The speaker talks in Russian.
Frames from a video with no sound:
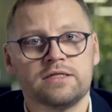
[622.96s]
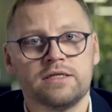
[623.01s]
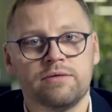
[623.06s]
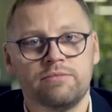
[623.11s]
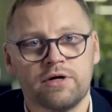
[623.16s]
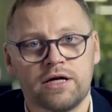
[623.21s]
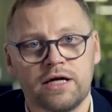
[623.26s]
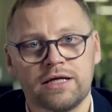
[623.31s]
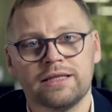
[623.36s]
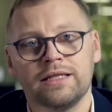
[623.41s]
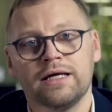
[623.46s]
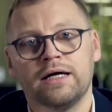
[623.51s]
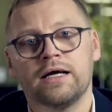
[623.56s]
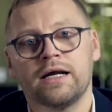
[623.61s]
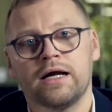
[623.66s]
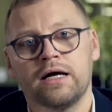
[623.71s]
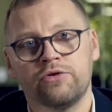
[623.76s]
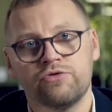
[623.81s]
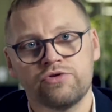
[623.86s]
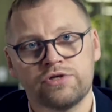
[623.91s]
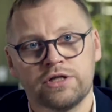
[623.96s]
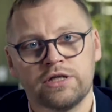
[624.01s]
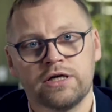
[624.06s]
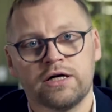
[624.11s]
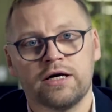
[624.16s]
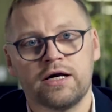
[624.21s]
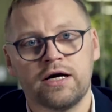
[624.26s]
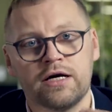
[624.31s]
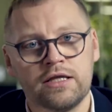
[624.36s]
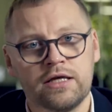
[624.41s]
и собирать награду за
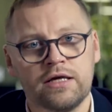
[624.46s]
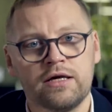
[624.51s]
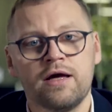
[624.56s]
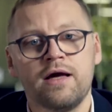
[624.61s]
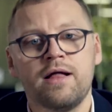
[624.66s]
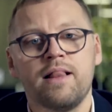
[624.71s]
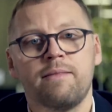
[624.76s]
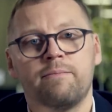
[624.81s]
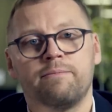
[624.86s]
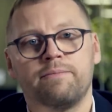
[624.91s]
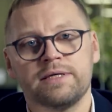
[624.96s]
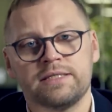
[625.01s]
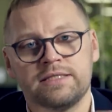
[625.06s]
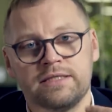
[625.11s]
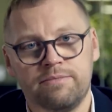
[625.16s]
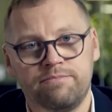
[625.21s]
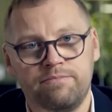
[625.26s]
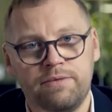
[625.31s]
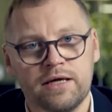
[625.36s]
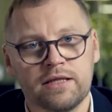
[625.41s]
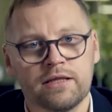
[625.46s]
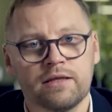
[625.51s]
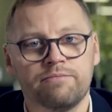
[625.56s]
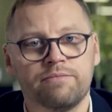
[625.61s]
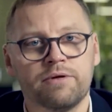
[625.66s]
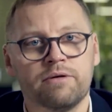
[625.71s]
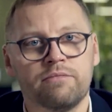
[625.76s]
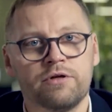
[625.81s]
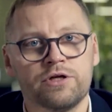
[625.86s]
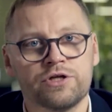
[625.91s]
наградой, постепенно
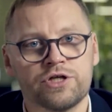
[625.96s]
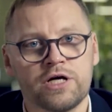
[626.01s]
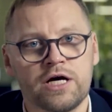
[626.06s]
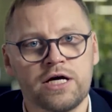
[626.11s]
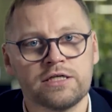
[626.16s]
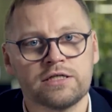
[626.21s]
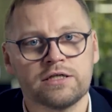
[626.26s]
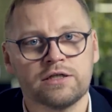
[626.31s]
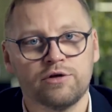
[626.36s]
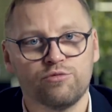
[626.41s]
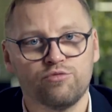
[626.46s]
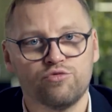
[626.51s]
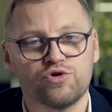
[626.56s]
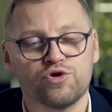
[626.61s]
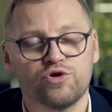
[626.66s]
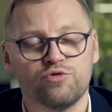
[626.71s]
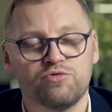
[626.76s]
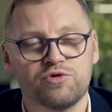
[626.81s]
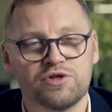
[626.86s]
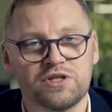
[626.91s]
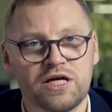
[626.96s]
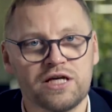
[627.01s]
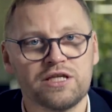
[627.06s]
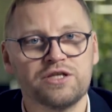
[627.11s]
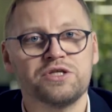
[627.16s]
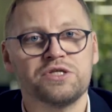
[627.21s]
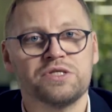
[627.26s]
приближаясь к тому, чтобы стать